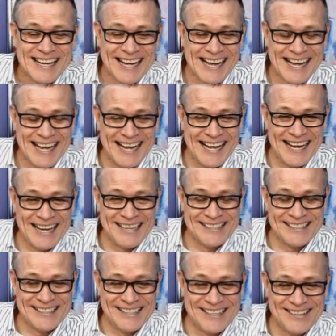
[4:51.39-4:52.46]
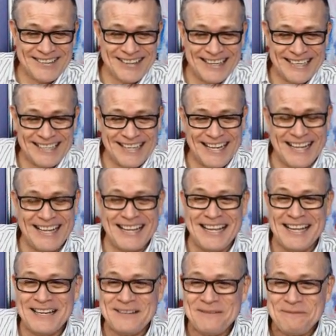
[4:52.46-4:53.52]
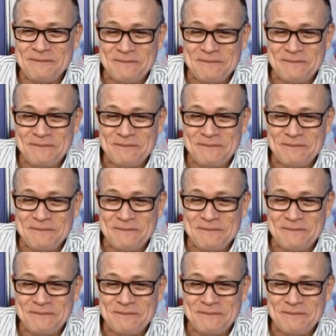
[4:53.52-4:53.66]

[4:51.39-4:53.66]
Ay, no, de verdad, ¿eh?